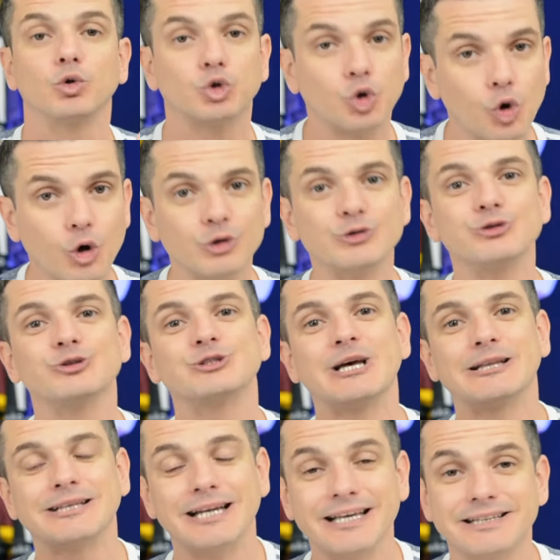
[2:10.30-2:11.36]
todos os
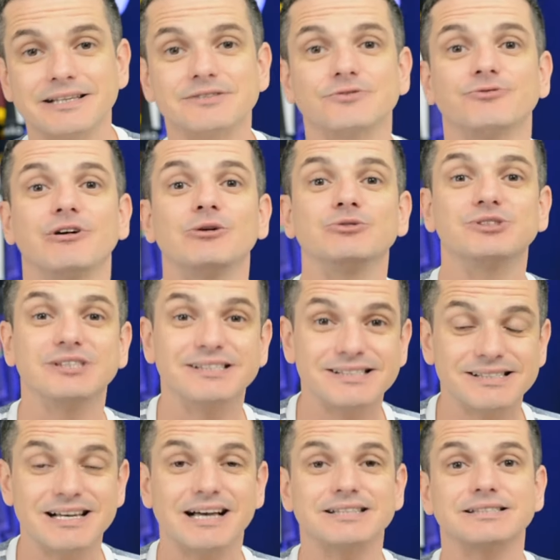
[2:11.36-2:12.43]
atletas vão se
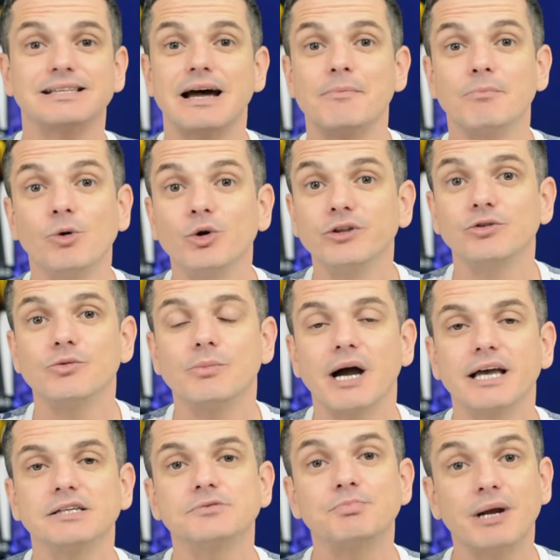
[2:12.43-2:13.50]
desgastar muito
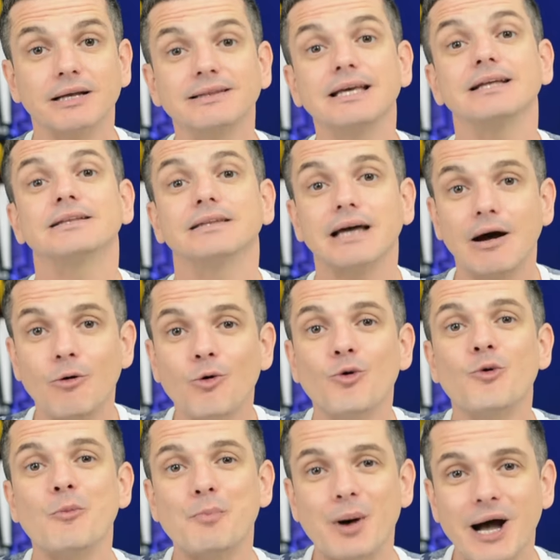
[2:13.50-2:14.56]
mais para tentar
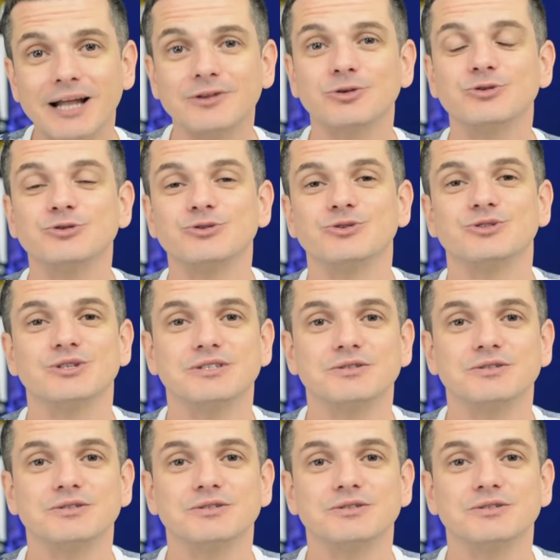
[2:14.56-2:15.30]
ocupar todos os